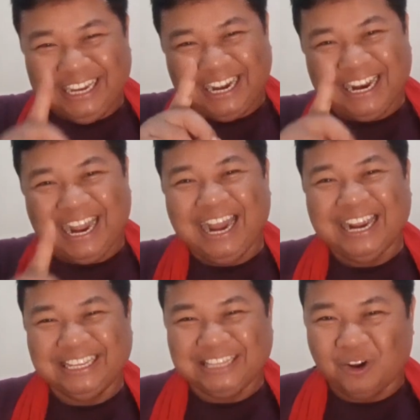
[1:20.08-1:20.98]
ya
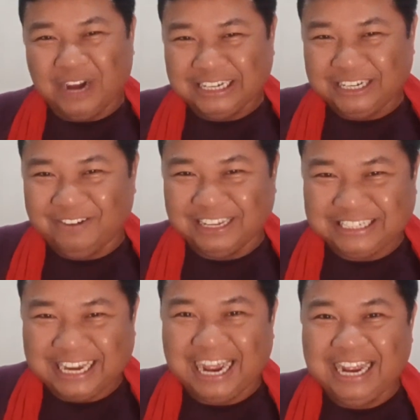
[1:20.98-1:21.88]
enggak kita orang
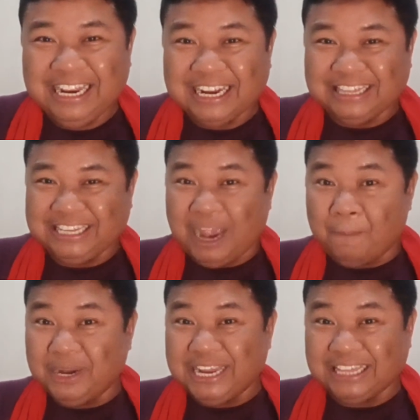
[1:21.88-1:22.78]
dewasa ketika
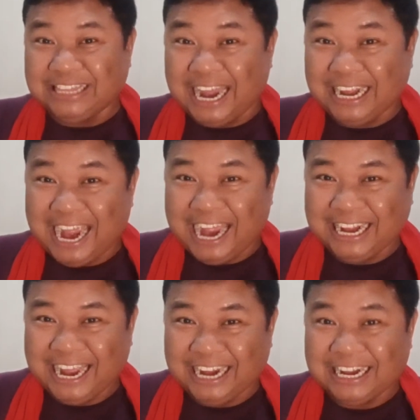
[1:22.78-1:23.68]
melihat
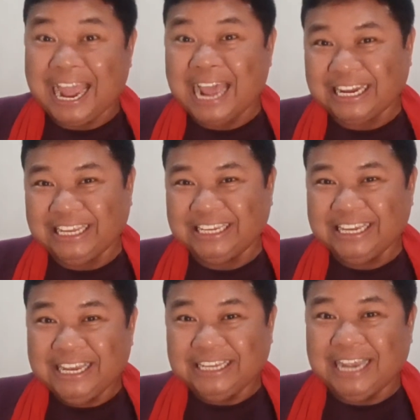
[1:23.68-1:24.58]
anak-anak nari
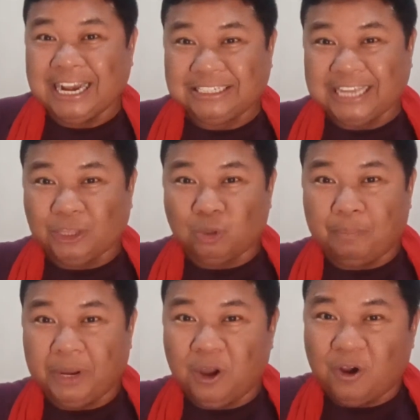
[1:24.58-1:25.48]
yang satu
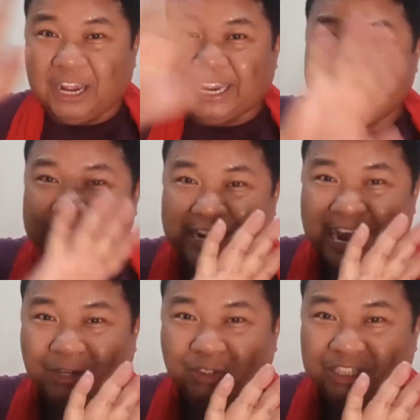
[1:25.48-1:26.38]
belok ke kiri
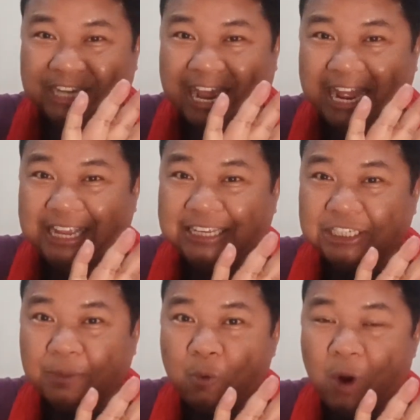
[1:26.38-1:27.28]
harusnya
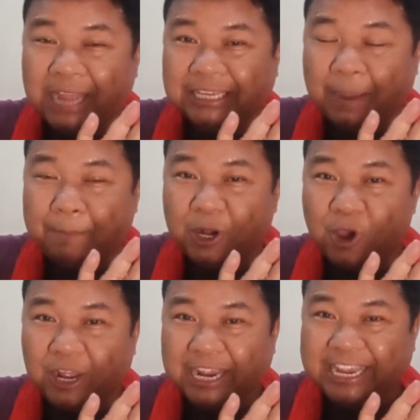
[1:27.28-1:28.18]
semuanya
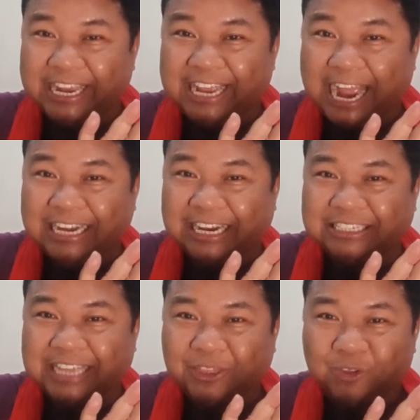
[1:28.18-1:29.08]
belok ke kiri ada
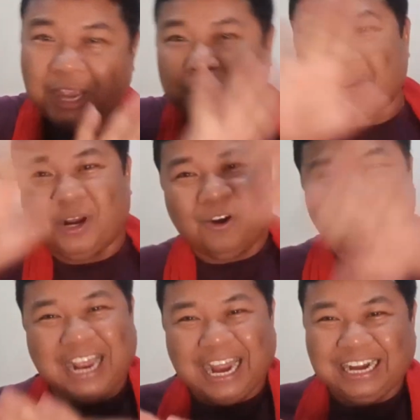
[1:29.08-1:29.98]
satu yang belok
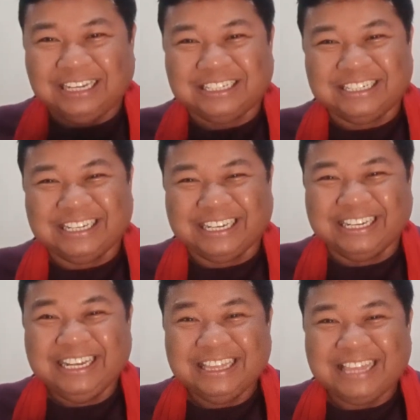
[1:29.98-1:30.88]
ke kanan
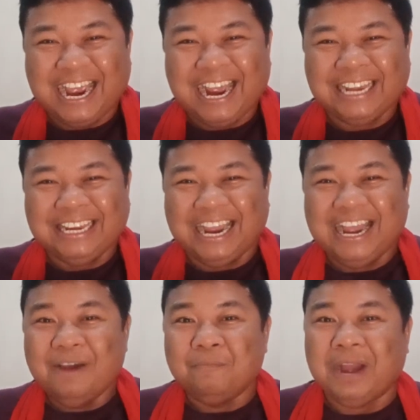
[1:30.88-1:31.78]
sendiri tangannya
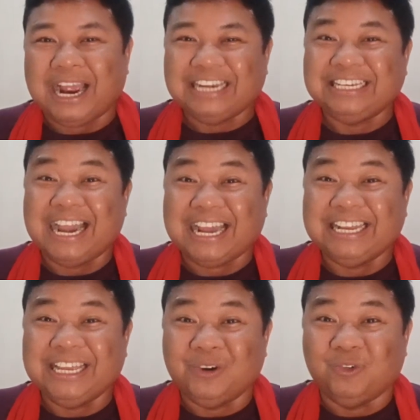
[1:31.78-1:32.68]
maka dia
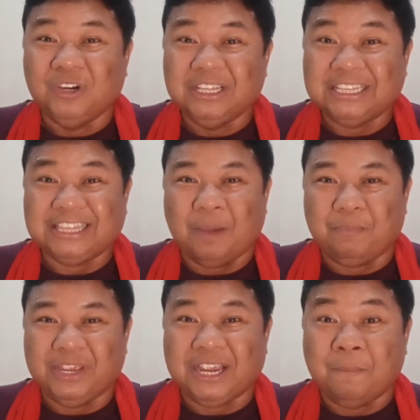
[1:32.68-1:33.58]
keliru
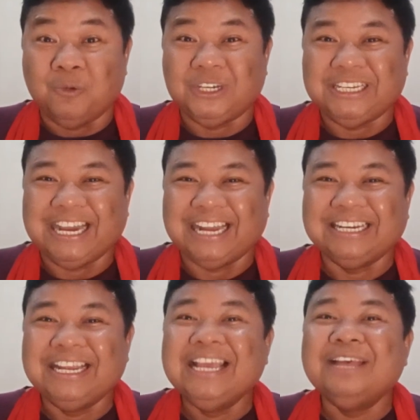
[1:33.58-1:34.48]
tetapi
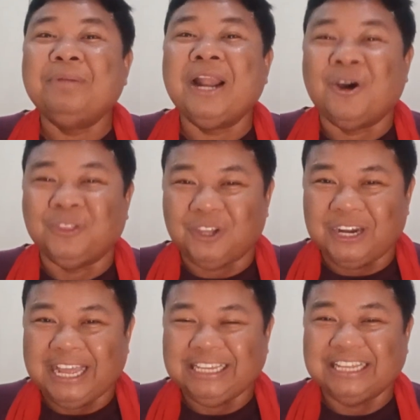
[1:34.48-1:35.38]
kemudian penonton
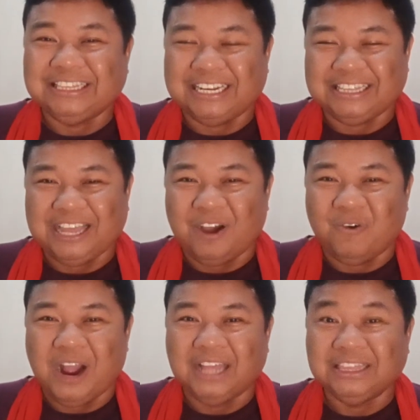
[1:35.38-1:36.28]
hanya
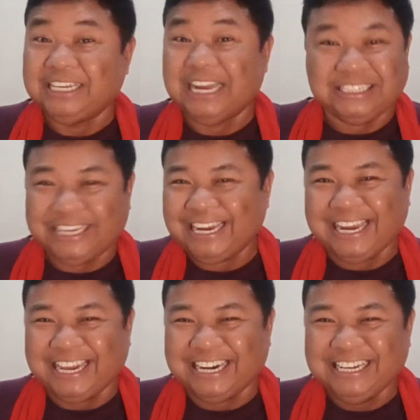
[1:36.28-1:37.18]
tertawa, tidak
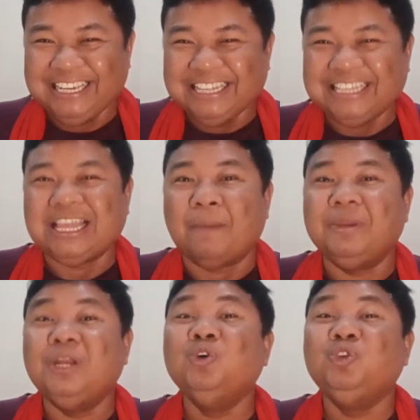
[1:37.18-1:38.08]
jengkel,
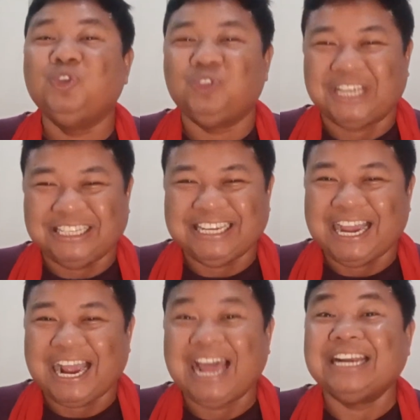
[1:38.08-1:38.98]
tetapi lucu
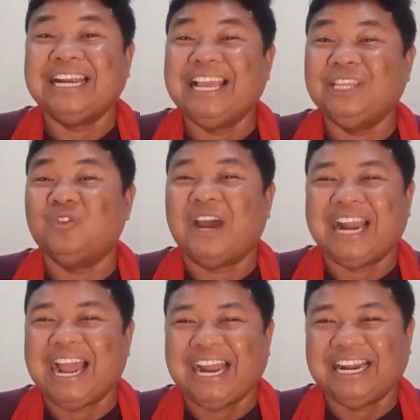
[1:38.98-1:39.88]
saja karena itu
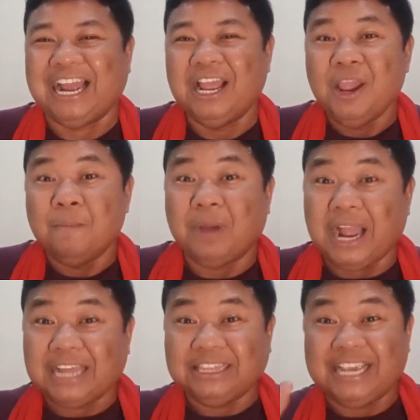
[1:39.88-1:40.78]
anak-anak.
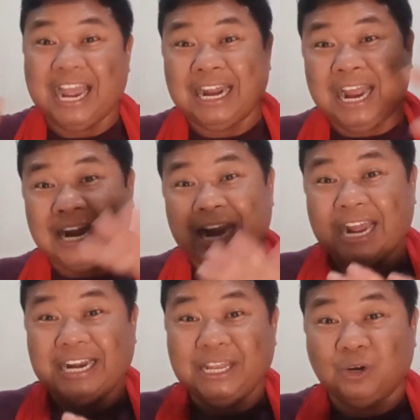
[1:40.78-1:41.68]
Maka ketika
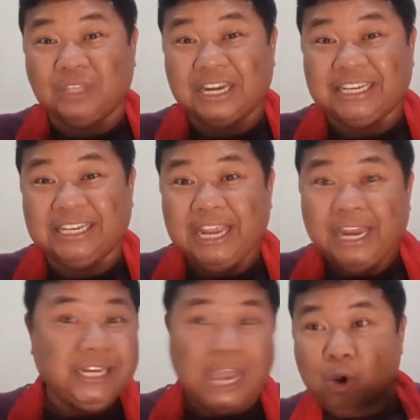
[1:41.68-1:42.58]
anak-anak keliru tadi,
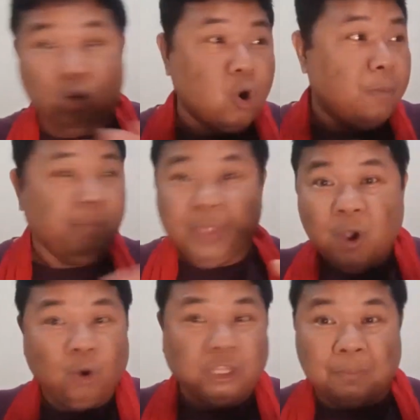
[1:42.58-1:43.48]
dia gugup.
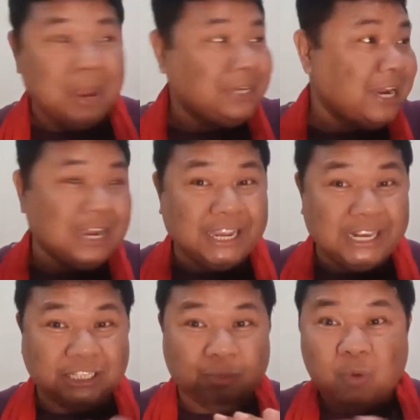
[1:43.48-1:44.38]
Oh temannya ke
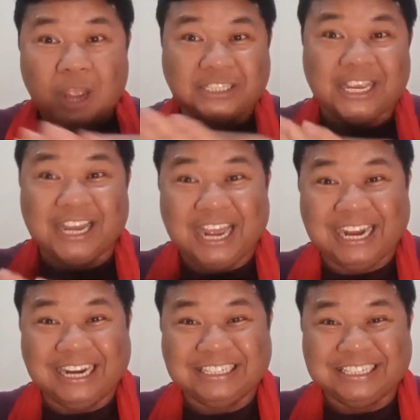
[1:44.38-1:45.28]
kiri semua, saya ke
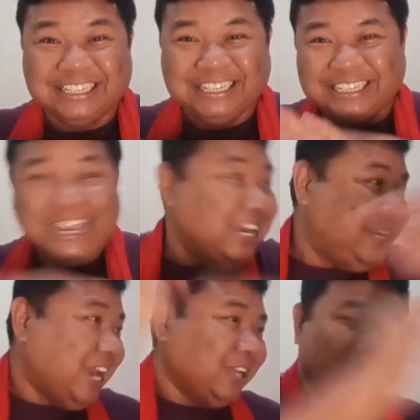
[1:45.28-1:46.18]
kanan sendiri.
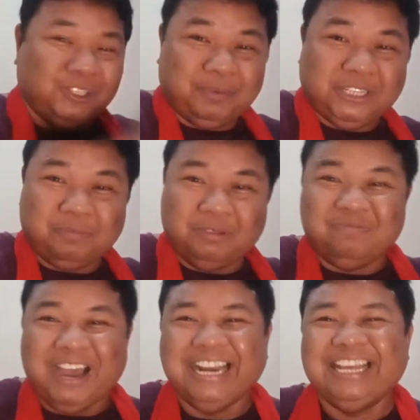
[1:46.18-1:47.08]
Dia langsung cepat-cepat
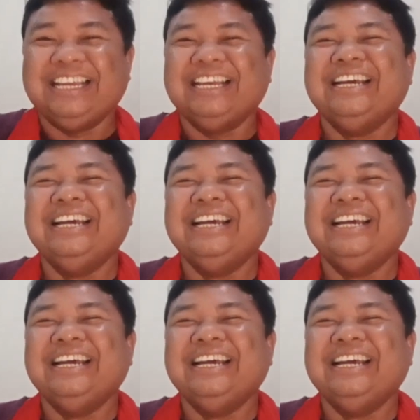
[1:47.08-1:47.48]
balik.